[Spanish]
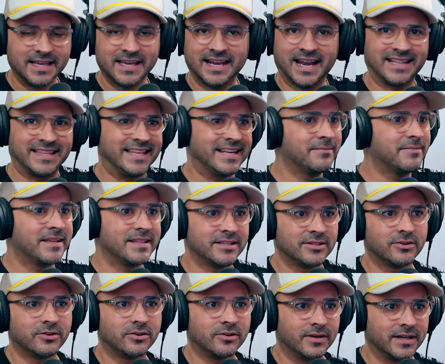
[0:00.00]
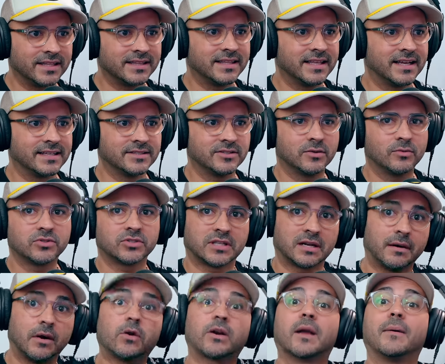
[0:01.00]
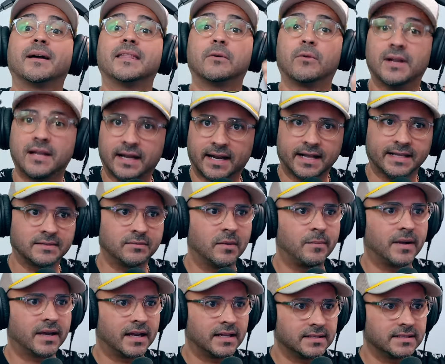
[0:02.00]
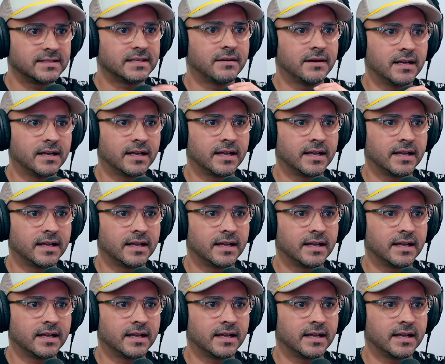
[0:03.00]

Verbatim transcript: la tienen bendito este, haciendo mucho trabajo. Que by the way, le agradecemos al Parque de la Ciencia, ¿verdad?